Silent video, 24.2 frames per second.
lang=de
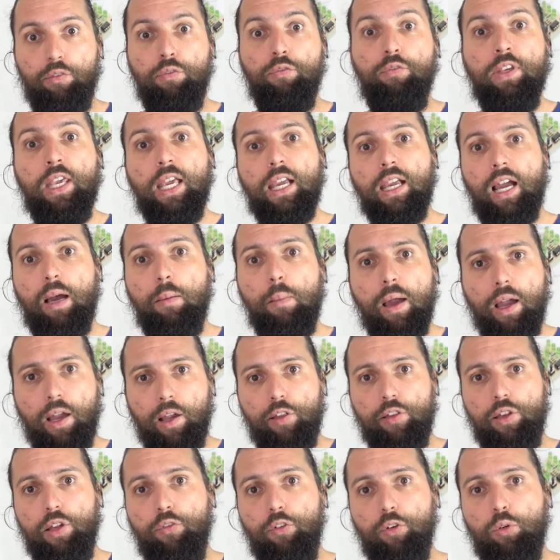hat vier
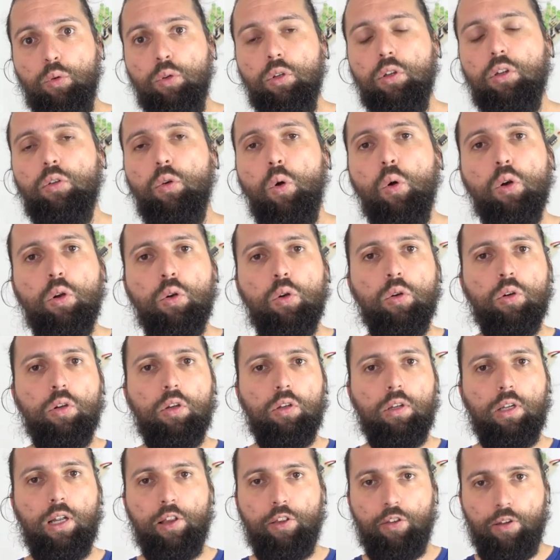Kameras, die von unten
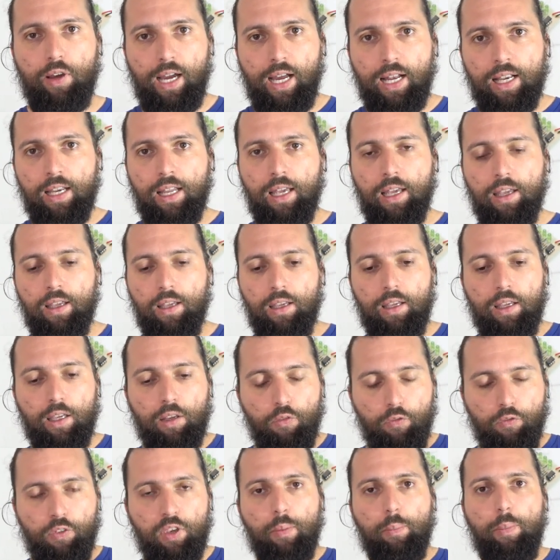hochgucken, also alle
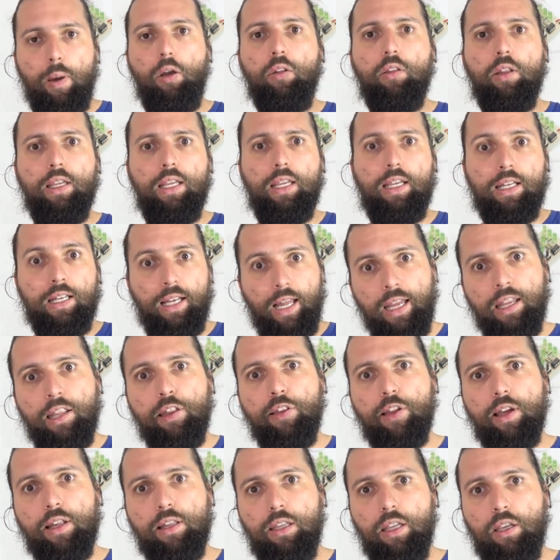vier Bauteile
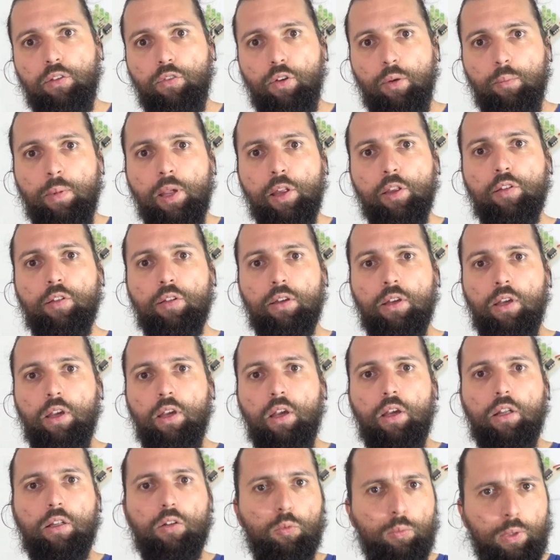gleichzeitig vermisst,
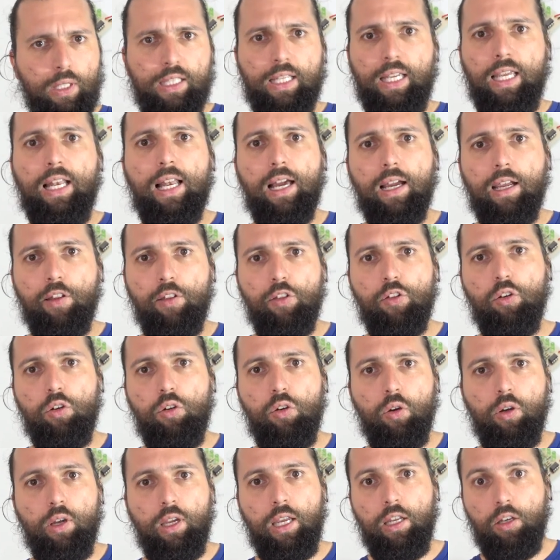um die Drehlage zu
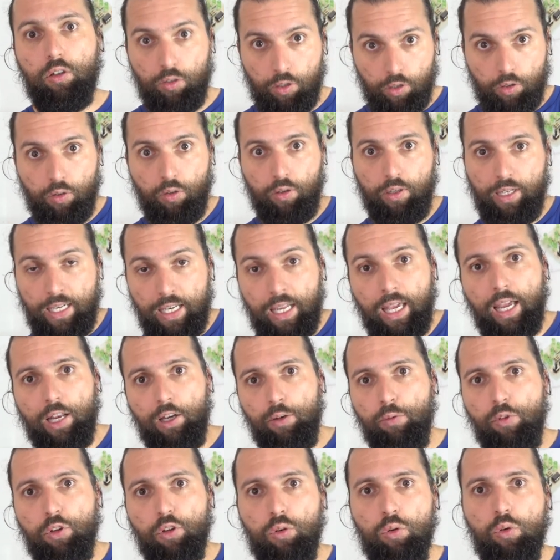korrigieren oder generell
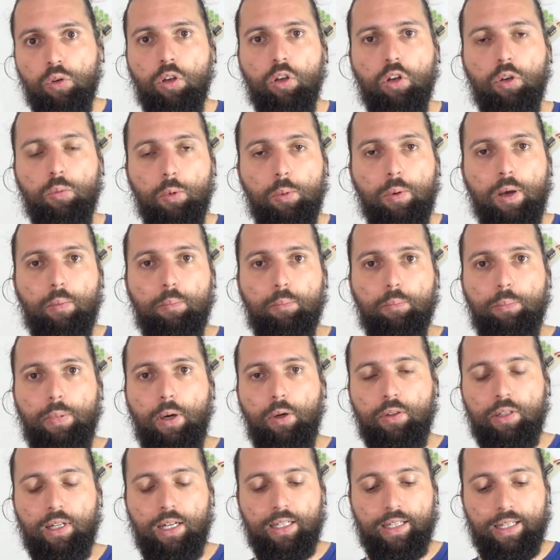um zu gucken, ob überhaupt ein
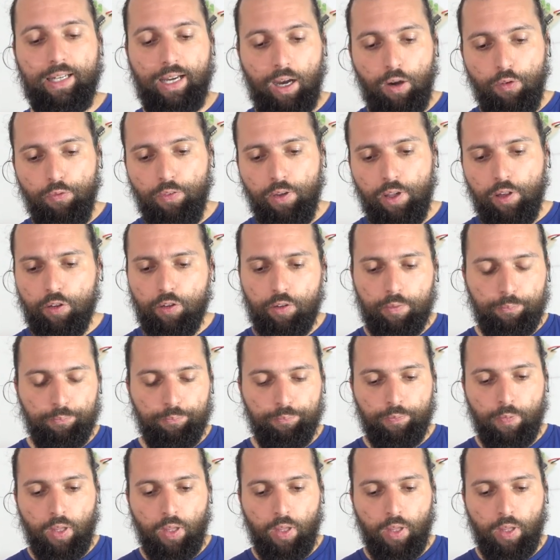Bauteil drauf ist.